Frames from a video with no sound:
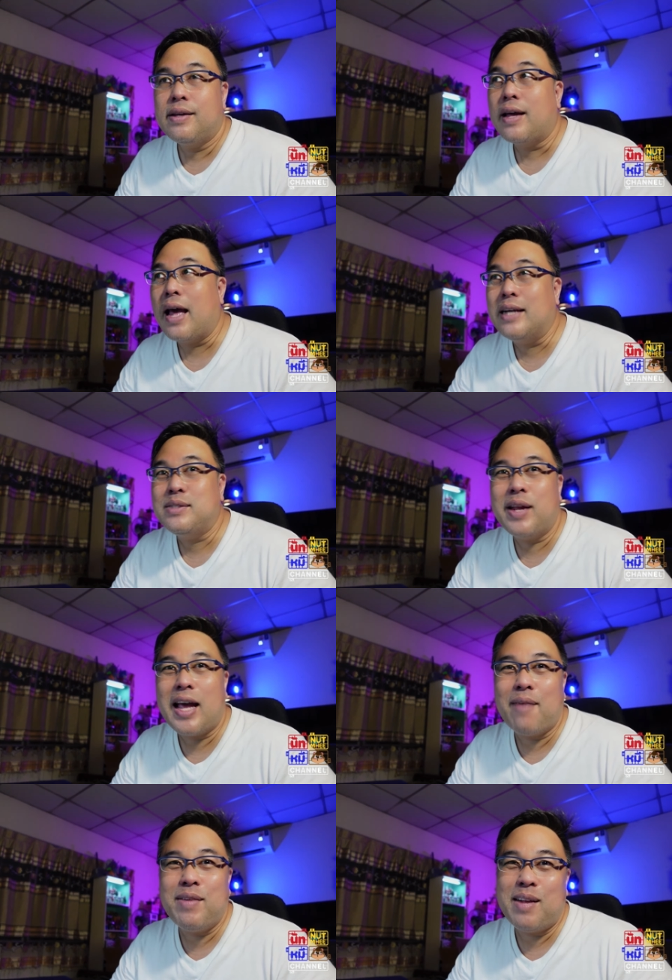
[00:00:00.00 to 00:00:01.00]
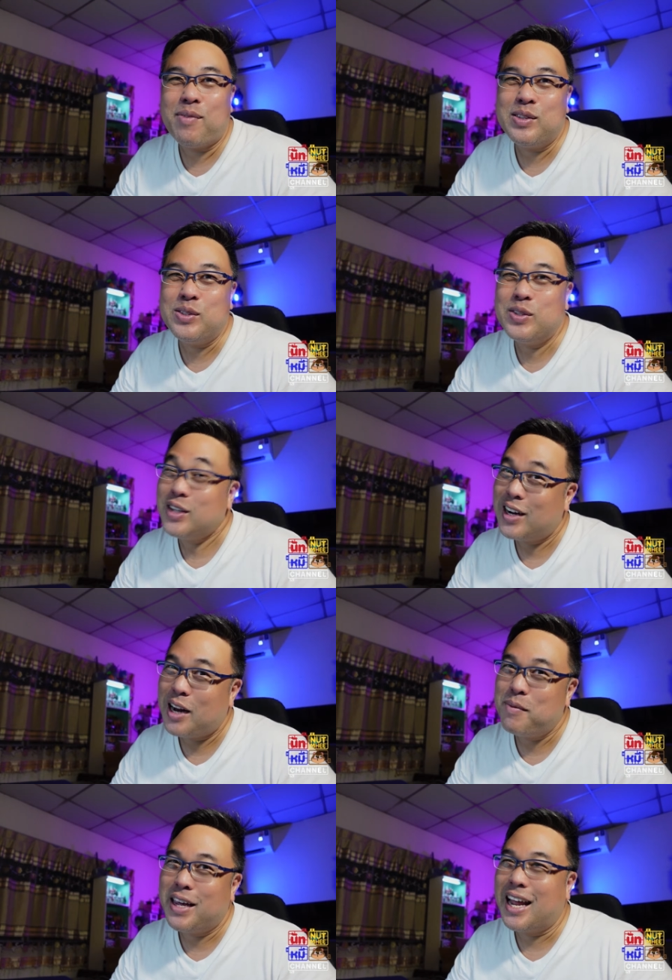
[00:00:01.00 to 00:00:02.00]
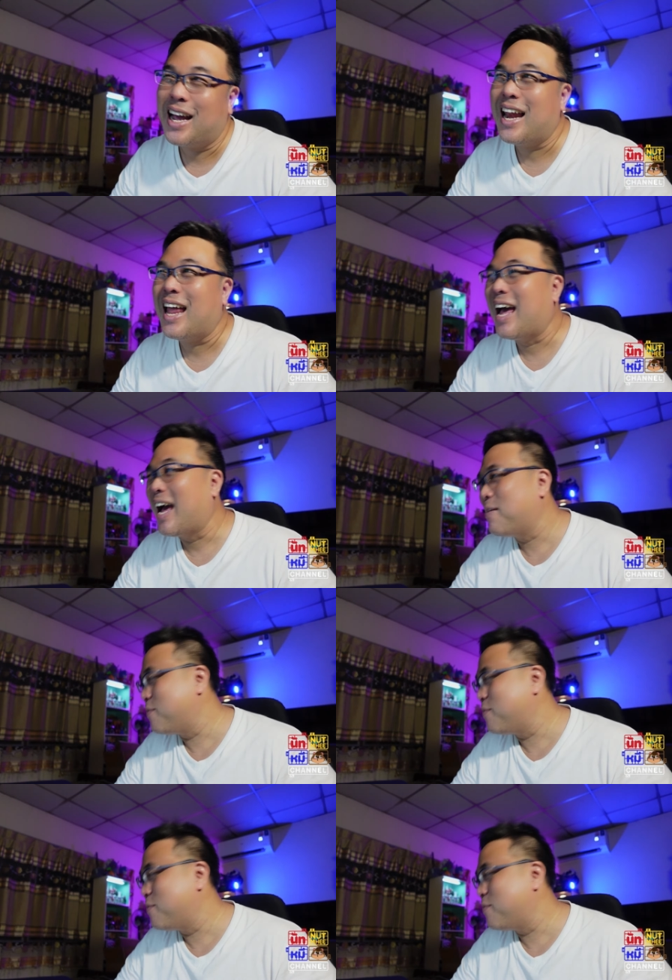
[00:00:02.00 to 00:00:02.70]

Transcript: สวัสดีครับพี่รับเข้าสู่ช่องนัดมีนะครับ